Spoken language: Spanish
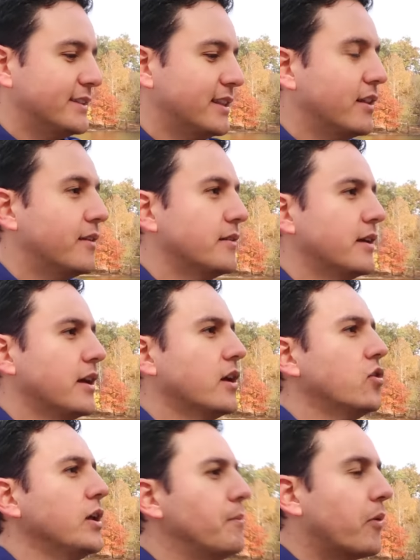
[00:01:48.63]
Están quedando
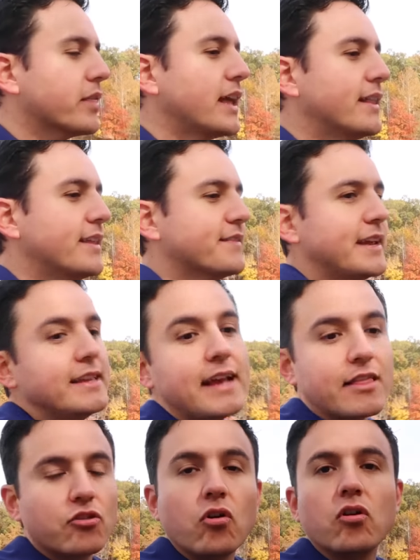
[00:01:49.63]
buenos. Lo importante es que
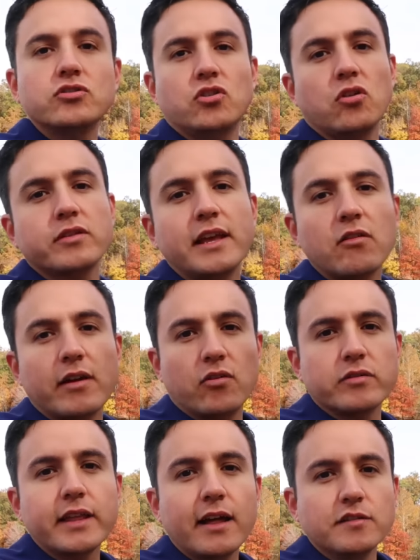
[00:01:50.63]
ya todo yo lo tengo
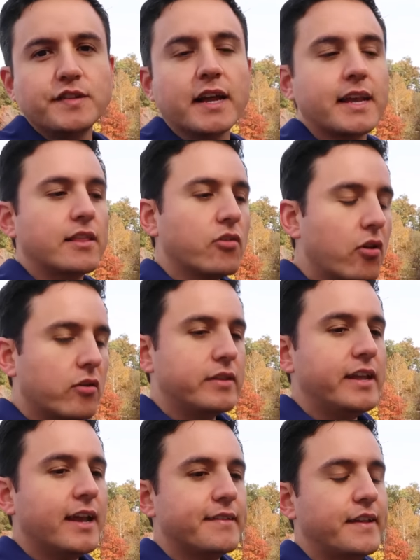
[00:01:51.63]
anotado, o sea que todos los
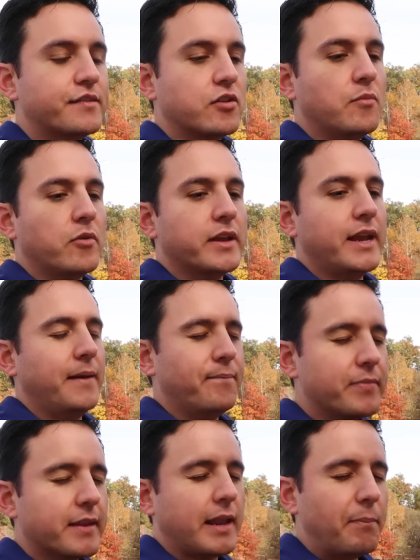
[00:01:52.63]
días es como que
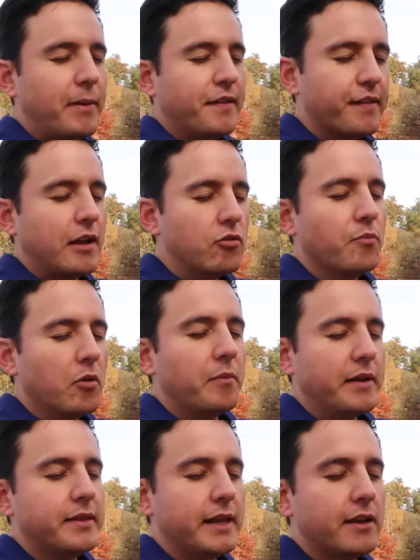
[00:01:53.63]
repasar un
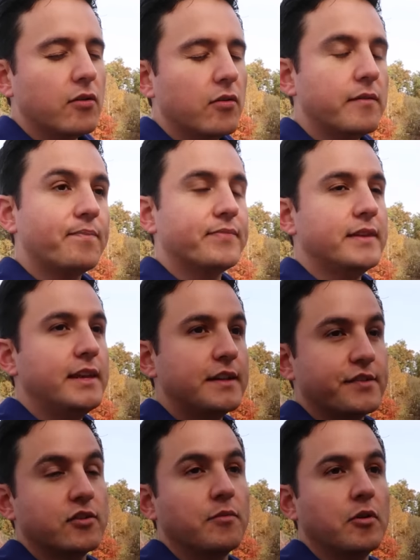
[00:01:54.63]
momentico y
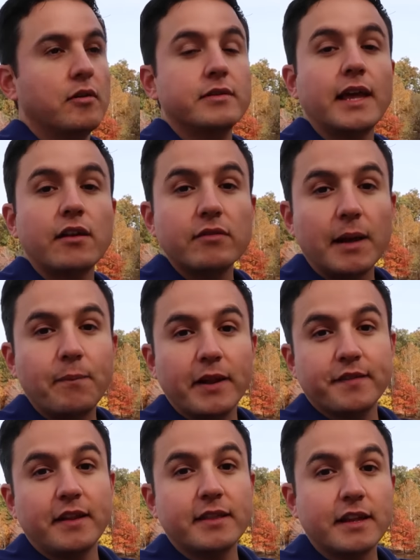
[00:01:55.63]
es como dar una
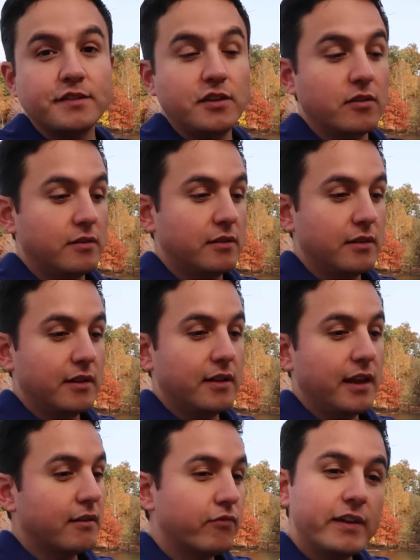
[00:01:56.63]
presentación.
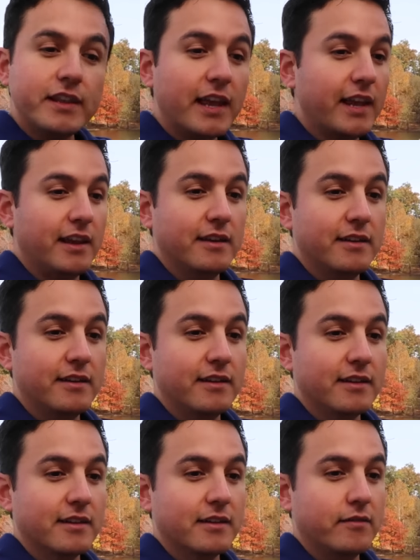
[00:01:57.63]
Every day,
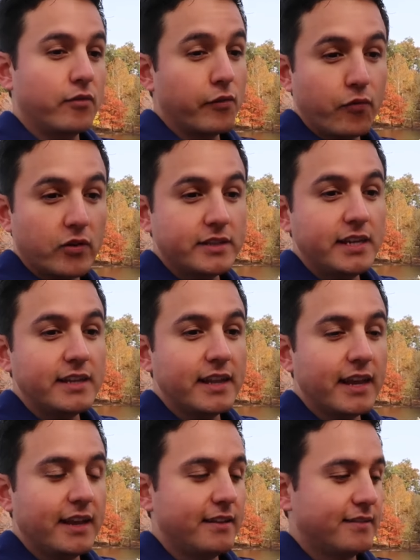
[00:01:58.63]
for 14
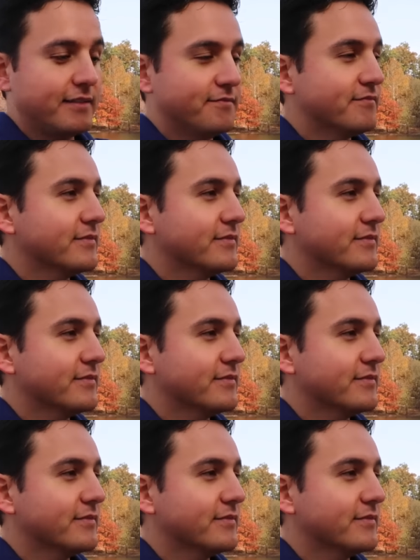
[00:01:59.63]
days.